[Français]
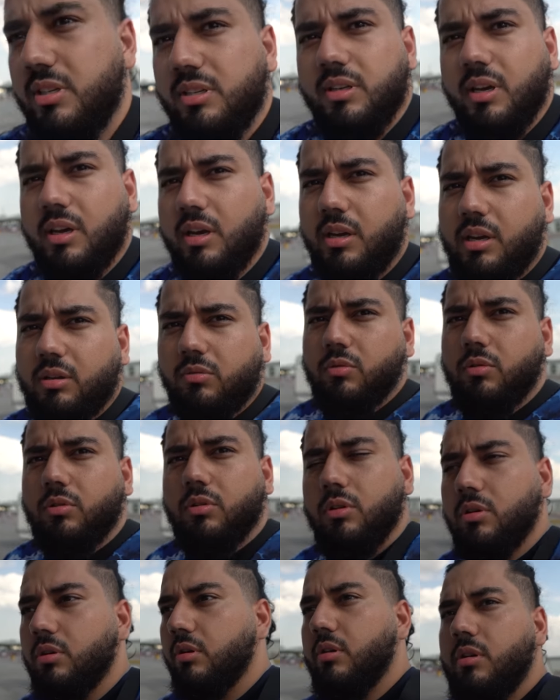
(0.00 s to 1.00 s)
lit derrière. Donc,
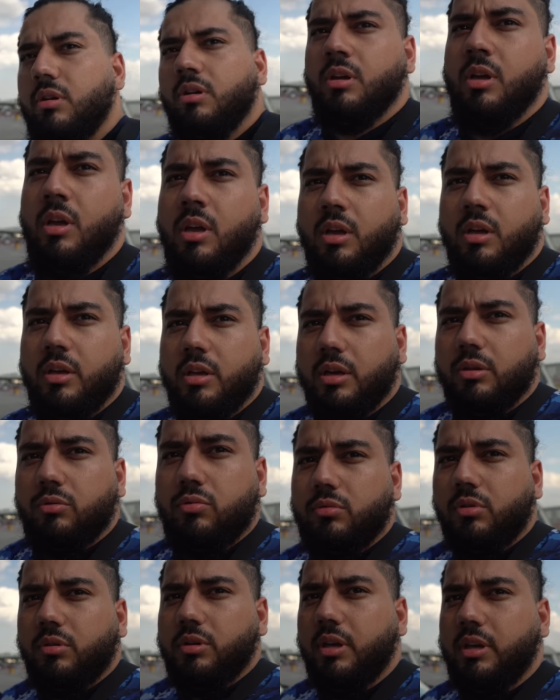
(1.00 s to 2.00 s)
euh, il
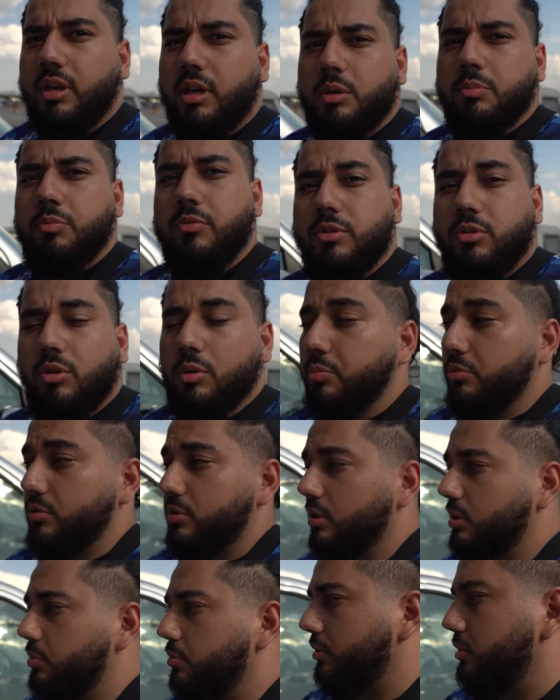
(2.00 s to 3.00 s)
tout le temps quelqu'un qui pouvait se
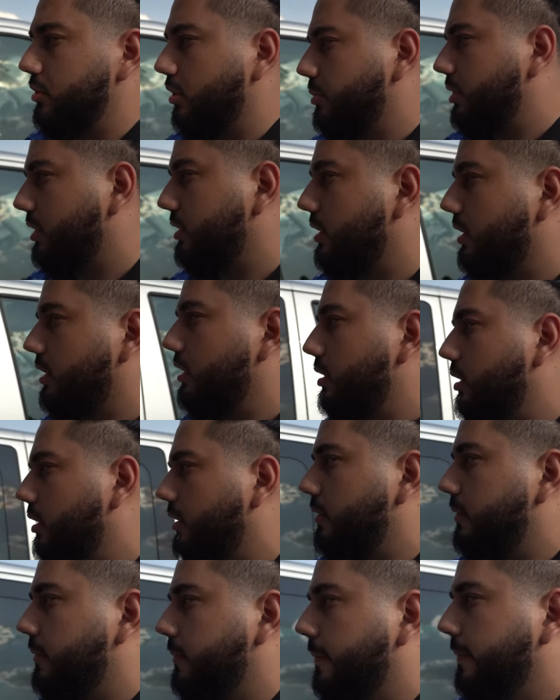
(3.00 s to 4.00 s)
reposer, qui pouvait dormir derrière.
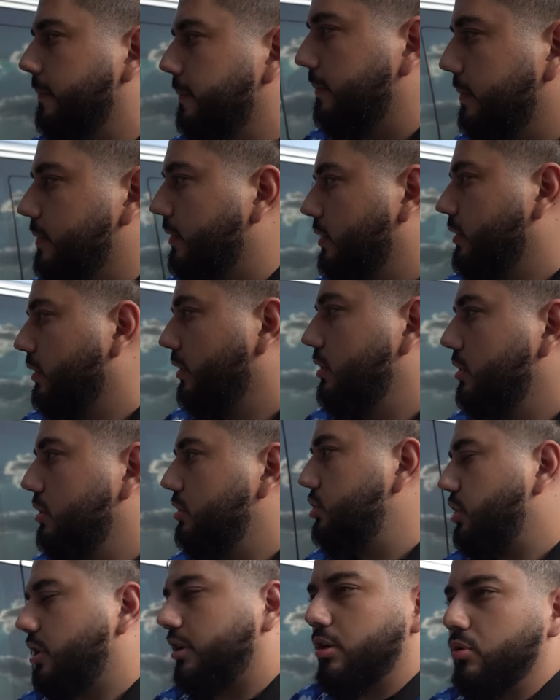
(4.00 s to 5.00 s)

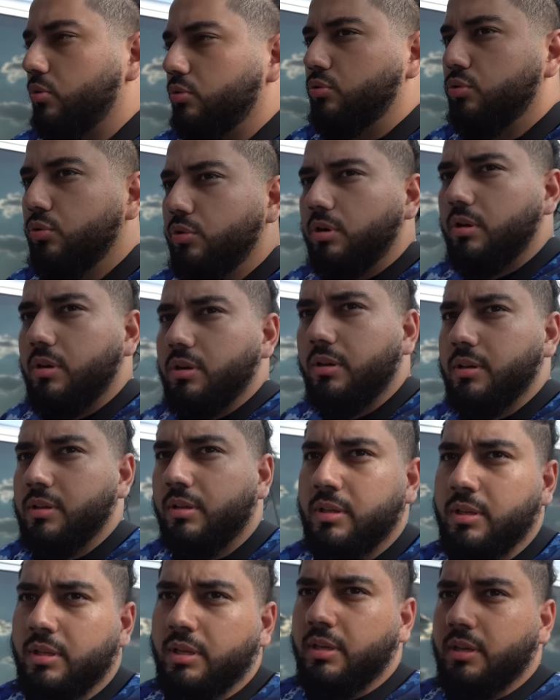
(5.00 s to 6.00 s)
Chacun notre tour.
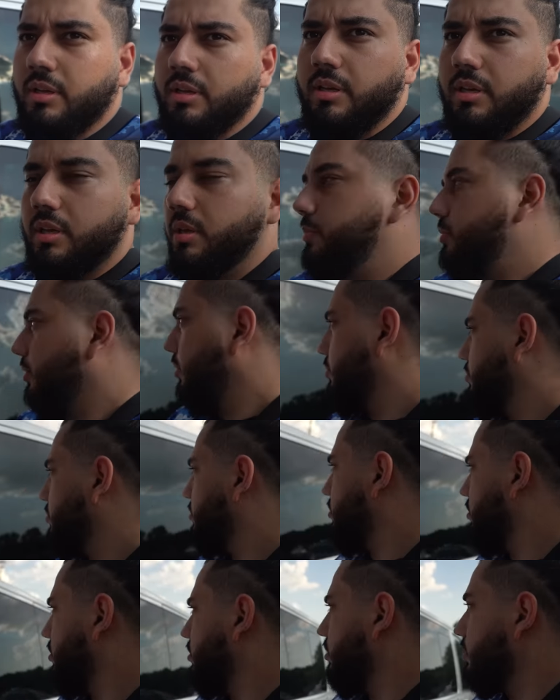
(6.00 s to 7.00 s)
Et puis en
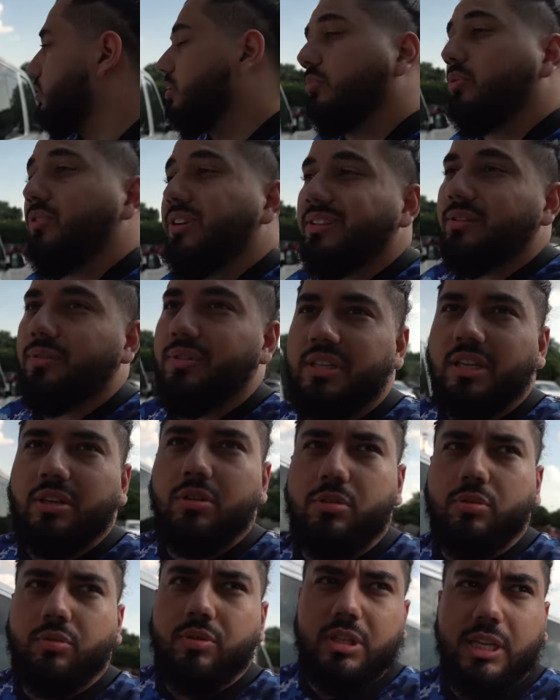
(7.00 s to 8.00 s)
plus,
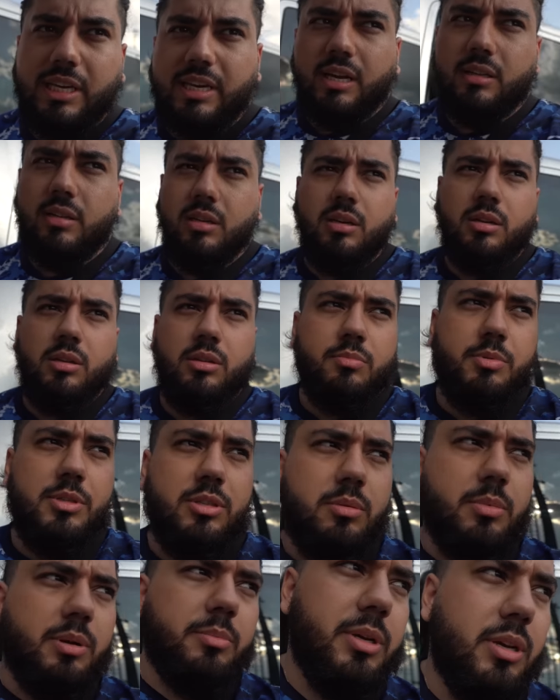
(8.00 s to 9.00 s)
on était, quatre. Parce
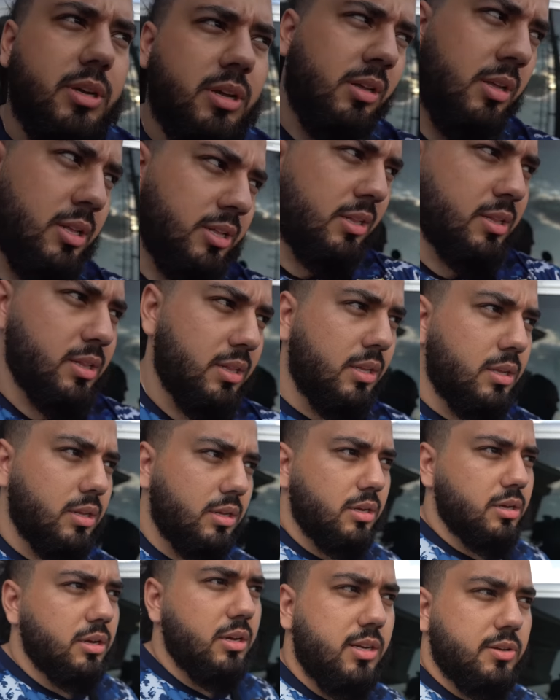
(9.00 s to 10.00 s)
que ma mère,
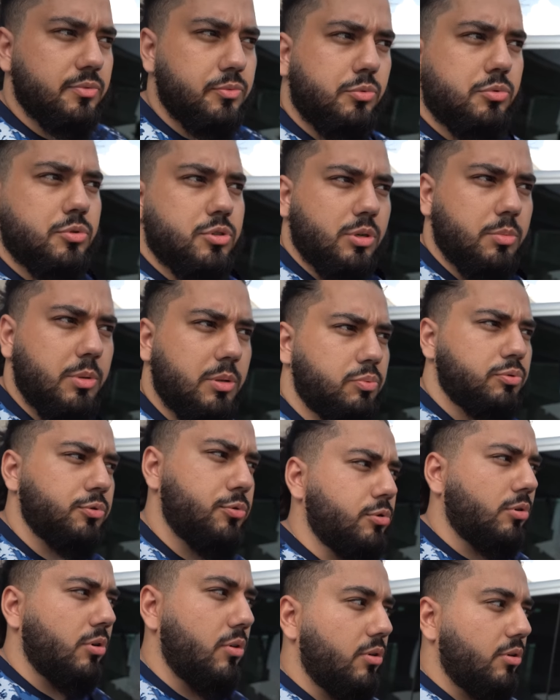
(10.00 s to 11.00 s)
elle est venue une semaine plus
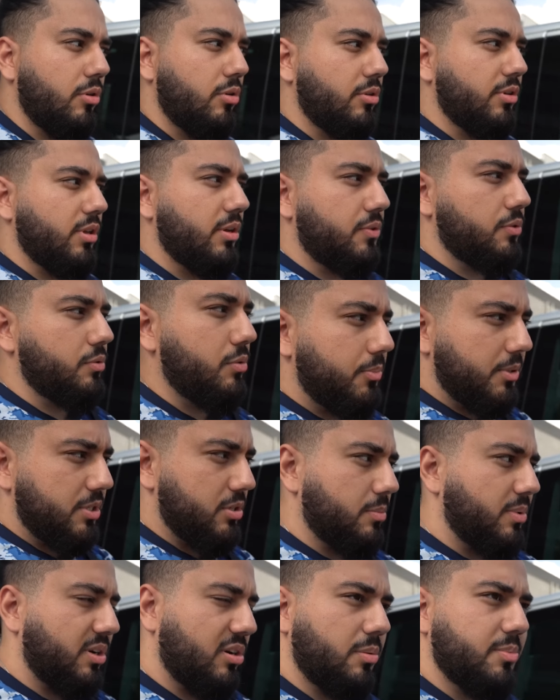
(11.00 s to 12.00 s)
tôt en, avion,
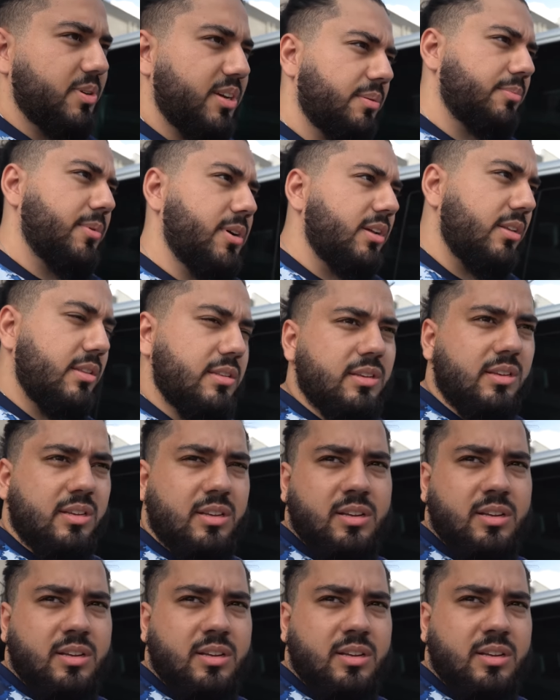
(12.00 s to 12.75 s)
parce que ma grand-mère est malade.